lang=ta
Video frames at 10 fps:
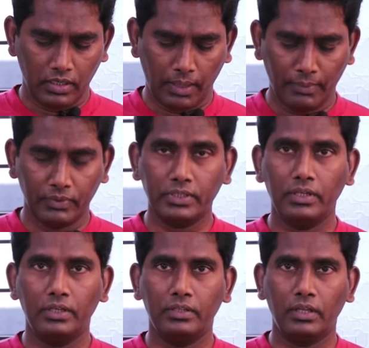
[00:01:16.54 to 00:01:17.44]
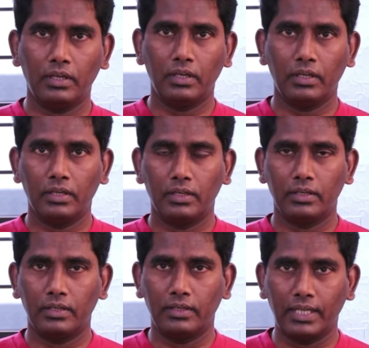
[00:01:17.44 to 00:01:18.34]
நம்ம வந்து இந்த
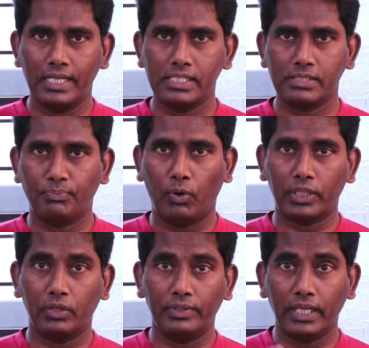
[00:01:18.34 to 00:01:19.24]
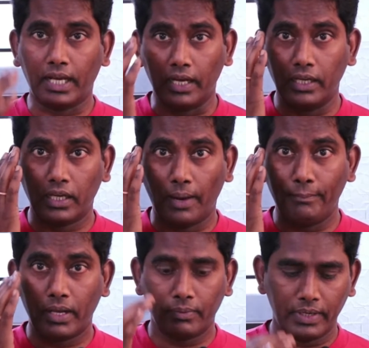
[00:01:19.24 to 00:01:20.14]
லென் போன தடவை வந்து கண்ணை
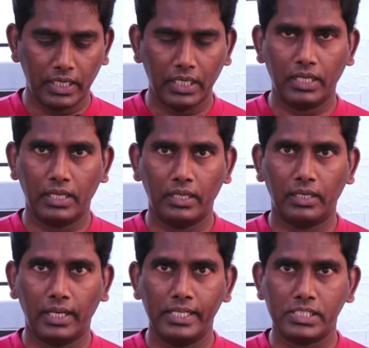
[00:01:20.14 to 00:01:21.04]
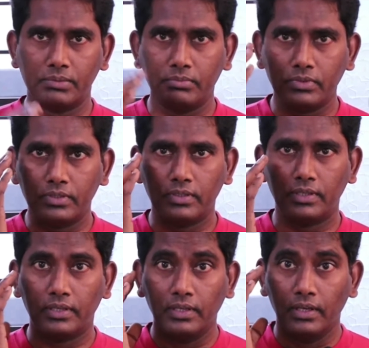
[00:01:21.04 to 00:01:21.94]
கம்பேர் பண்ணி லென்ஸும்
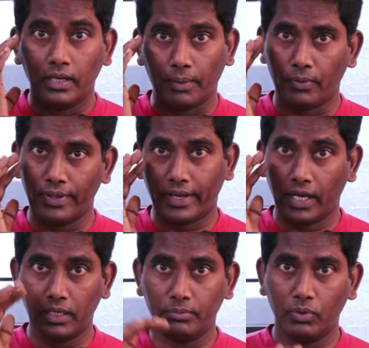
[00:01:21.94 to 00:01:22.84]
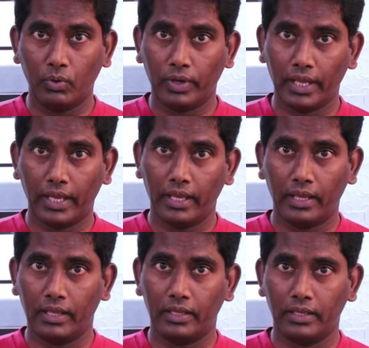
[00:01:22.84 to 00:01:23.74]
நம்மளுடைய கண்ணும் ஒரே
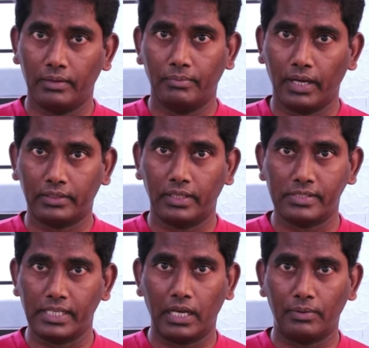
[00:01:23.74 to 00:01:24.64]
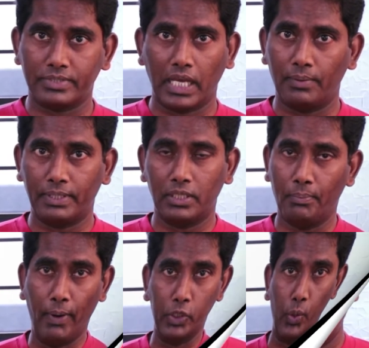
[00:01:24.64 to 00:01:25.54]
மாதிரி தான் செயல் செயல்படுதுன்னு
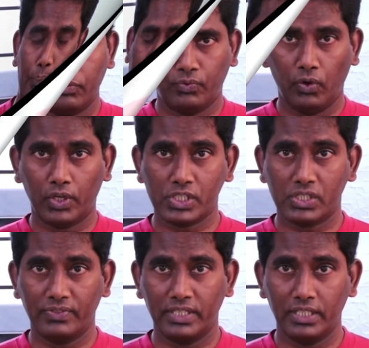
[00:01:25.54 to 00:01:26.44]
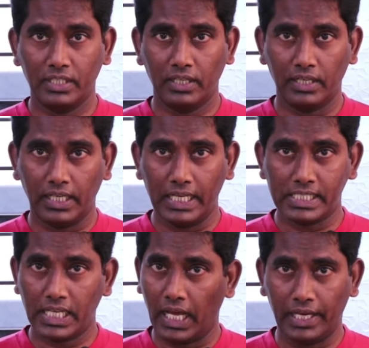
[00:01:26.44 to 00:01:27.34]
பார்த்தோம் ஃபோக்கஸ் வந்து
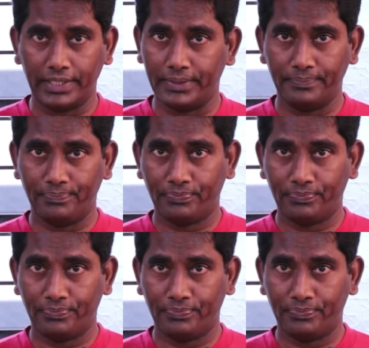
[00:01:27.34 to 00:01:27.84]
லென்ஸில் ஆகுது